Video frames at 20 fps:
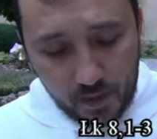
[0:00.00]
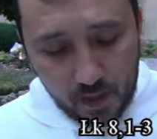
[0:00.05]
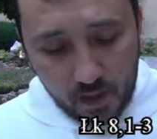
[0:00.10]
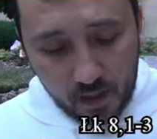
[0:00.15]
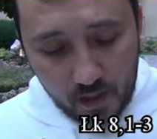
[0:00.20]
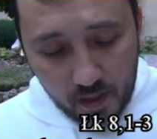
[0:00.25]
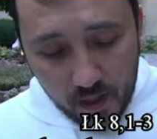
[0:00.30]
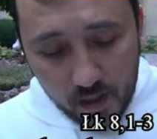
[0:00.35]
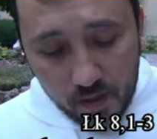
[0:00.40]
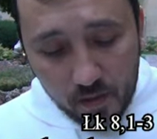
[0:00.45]

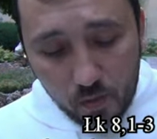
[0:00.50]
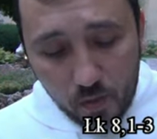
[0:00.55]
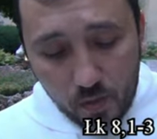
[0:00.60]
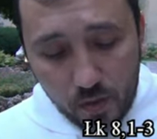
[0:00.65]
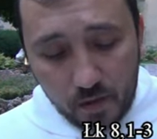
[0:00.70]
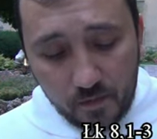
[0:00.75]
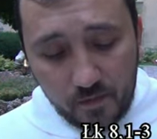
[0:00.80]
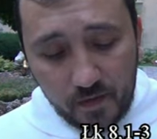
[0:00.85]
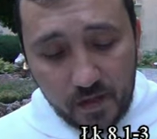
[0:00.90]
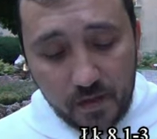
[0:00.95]

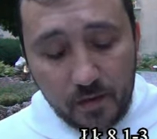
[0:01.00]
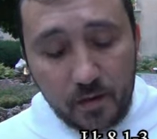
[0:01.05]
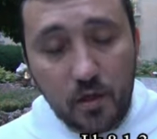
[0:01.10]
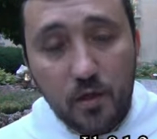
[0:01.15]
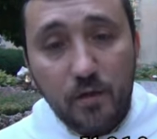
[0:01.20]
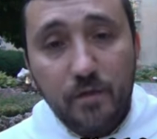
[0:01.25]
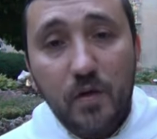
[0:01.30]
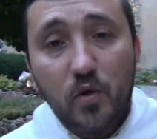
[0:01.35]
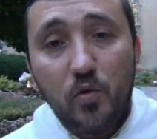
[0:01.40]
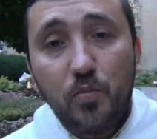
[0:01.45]
Jezus
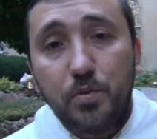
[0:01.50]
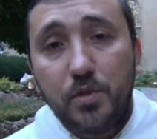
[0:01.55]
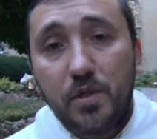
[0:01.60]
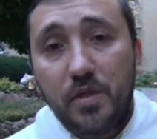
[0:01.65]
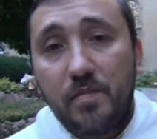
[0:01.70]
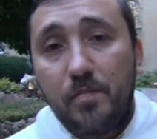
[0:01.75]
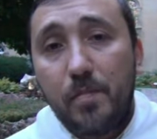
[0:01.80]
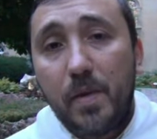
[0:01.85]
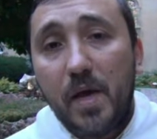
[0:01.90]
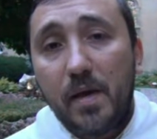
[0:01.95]
wędrował
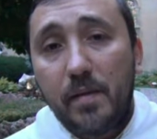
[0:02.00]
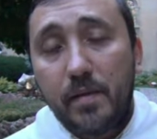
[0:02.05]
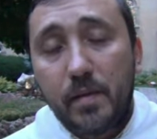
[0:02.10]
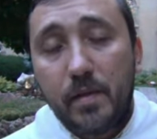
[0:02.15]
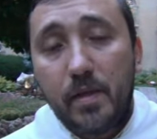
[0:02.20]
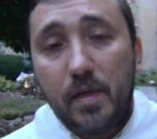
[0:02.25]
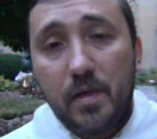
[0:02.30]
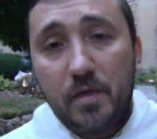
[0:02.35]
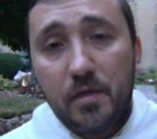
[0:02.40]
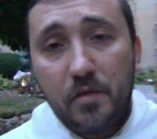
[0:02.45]
przez
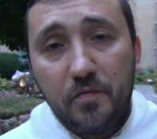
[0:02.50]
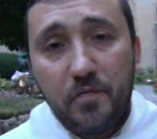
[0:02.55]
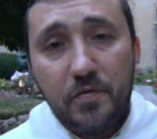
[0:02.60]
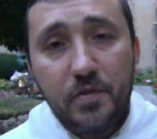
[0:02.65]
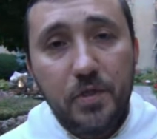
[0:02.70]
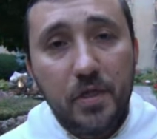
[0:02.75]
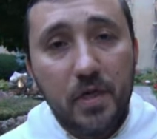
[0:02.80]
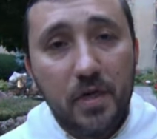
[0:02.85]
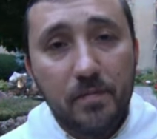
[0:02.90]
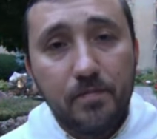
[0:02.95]
miasta i
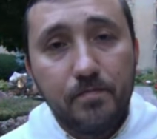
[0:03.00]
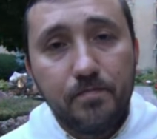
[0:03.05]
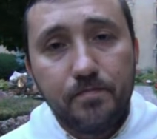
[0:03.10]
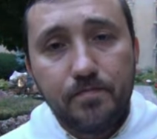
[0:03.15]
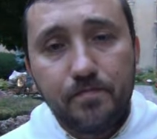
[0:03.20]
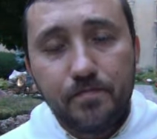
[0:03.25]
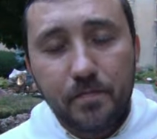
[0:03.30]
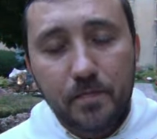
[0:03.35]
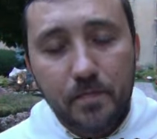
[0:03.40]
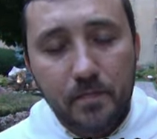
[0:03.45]
wsie.
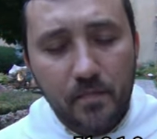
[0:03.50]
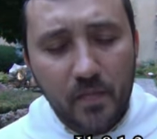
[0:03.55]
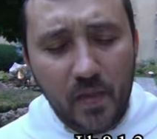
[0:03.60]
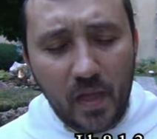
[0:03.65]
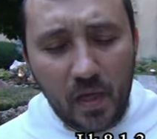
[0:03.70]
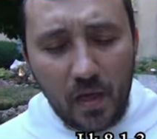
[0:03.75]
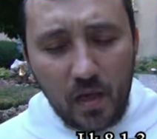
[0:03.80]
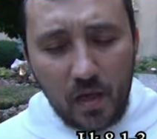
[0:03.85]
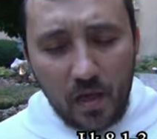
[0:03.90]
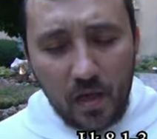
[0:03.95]

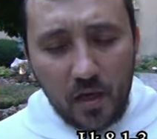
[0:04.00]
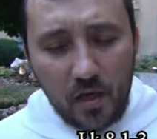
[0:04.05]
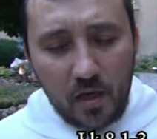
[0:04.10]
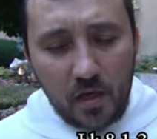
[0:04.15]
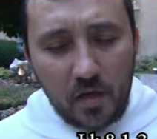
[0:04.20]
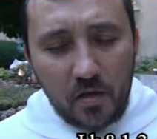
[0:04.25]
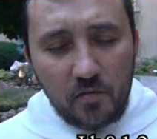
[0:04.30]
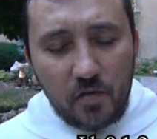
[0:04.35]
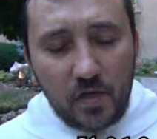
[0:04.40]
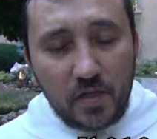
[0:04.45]

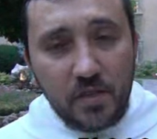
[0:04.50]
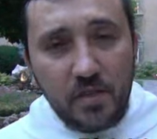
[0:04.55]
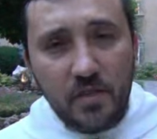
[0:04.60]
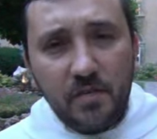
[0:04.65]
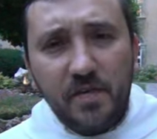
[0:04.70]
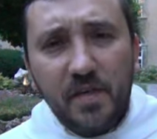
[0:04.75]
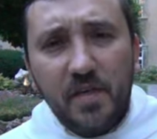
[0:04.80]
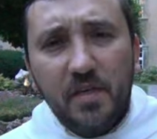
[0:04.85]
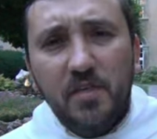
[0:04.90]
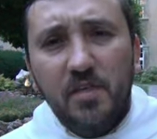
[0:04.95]

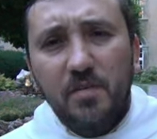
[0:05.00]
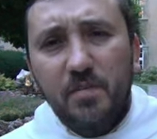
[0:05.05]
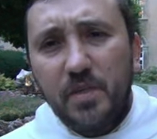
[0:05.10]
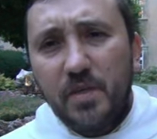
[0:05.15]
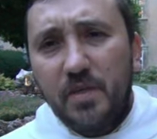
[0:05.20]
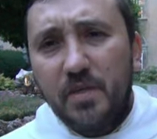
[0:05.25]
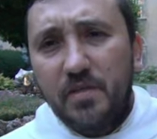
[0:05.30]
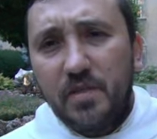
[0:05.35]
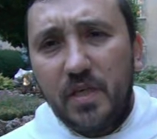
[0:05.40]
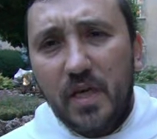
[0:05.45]
Właściwie,
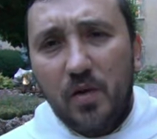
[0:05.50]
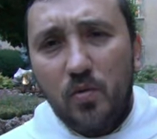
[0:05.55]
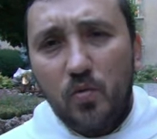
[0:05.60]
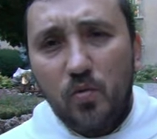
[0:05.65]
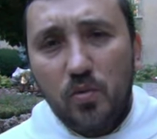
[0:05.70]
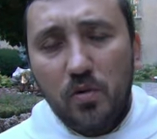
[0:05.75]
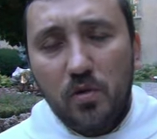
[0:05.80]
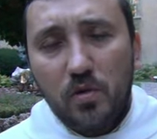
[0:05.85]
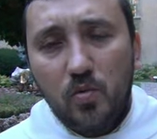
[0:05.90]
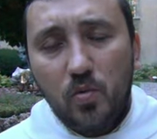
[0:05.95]
gdyby
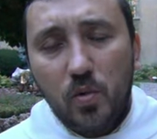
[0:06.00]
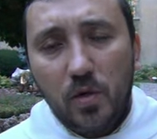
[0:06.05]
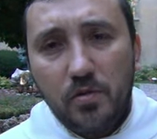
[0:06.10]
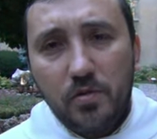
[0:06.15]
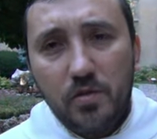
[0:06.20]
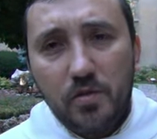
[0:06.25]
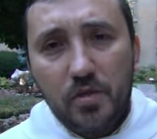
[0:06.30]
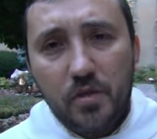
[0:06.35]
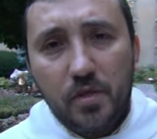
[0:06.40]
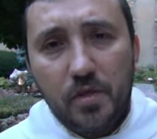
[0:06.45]
chciał
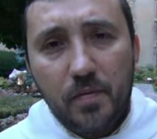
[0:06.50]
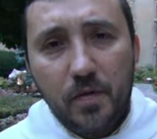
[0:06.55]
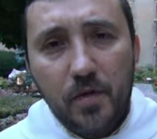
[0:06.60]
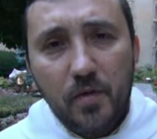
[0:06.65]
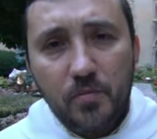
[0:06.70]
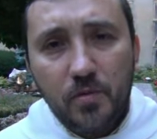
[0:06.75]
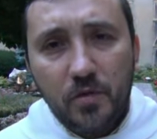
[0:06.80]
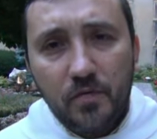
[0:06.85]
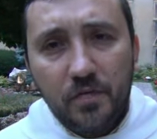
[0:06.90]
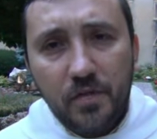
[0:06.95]
głosić
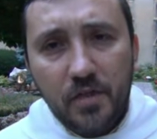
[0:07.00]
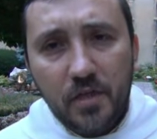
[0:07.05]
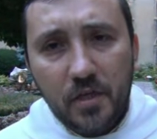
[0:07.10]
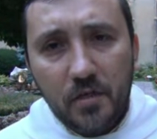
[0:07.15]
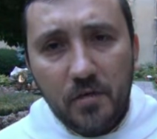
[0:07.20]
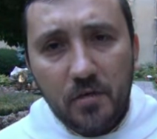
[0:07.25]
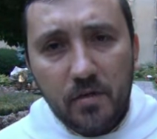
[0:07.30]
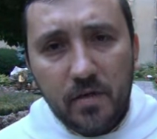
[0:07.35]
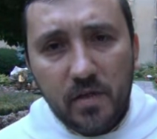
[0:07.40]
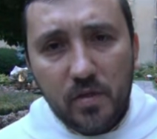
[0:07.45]
swoją
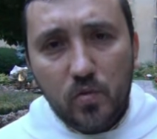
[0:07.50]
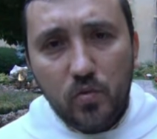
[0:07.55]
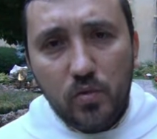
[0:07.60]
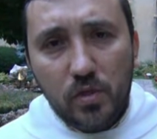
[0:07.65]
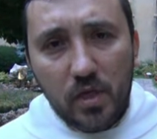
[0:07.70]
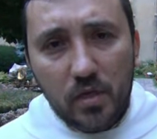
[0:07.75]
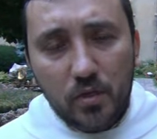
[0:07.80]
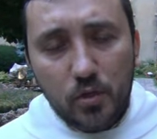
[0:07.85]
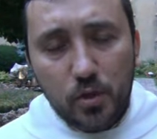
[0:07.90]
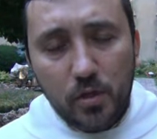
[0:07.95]
nowinę
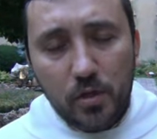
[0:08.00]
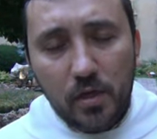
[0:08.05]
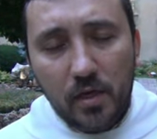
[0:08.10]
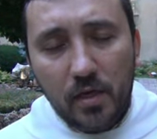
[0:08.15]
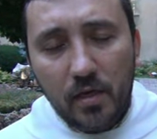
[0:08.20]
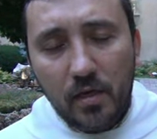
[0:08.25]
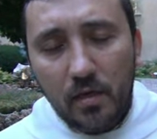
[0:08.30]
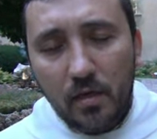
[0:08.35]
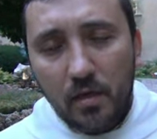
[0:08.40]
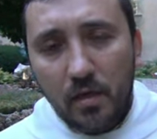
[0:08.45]

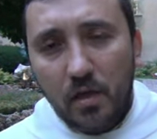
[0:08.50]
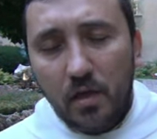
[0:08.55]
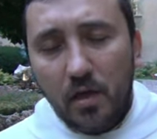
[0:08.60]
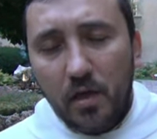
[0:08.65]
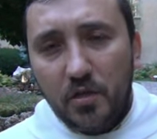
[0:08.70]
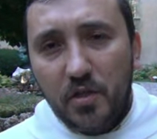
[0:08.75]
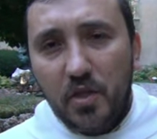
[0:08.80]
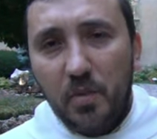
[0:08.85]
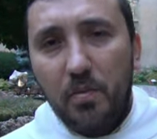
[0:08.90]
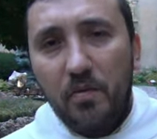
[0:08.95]
skutecznie,
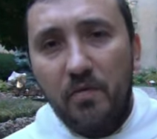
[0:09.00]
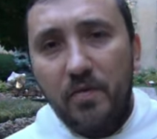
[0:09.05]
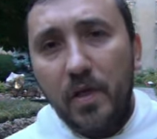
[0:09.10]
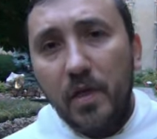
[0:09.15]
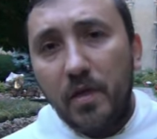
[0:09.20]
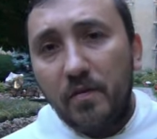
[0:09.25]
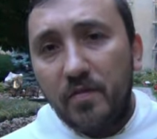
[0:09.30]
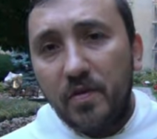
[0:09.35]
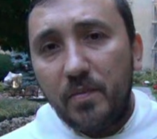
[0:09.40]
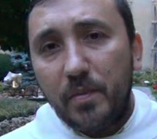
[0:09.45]
to
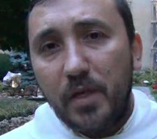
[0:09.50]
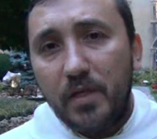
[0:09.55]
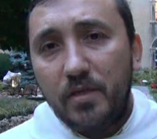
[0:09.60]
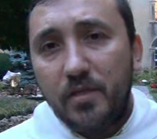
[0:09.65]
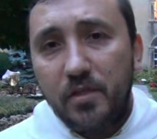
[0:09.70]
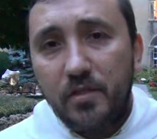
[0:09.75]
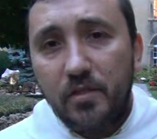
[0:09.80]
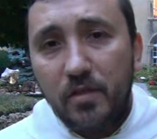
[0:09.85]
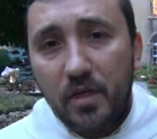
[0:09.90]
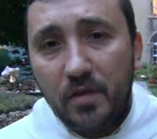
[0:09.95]
powinien wybrać
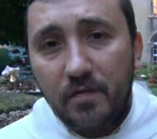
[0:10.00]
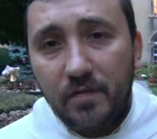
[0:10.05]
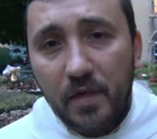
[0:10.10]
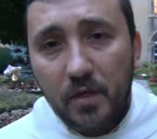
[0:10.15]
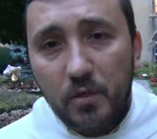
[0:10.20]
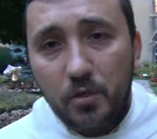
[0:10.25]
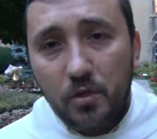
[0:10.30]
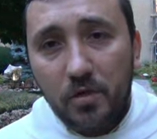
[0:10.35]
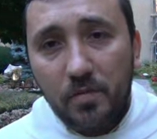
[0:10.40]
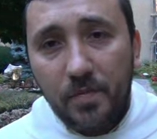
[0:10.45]
się do
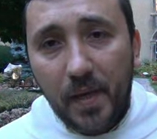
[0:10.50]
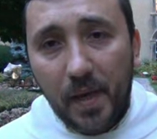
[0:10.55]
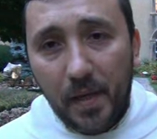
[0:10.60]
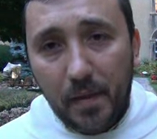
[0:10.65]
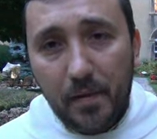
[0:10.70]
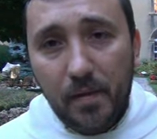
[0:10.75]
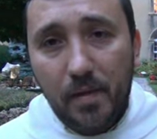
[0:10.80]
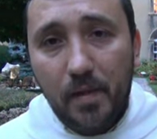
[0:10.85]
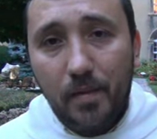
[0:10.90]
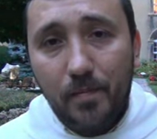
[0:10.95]
największych
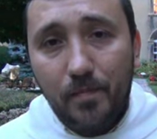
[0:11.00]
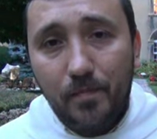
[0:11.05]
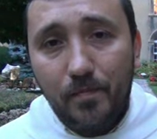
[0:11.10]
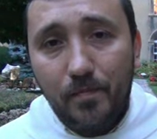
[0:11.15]
miast.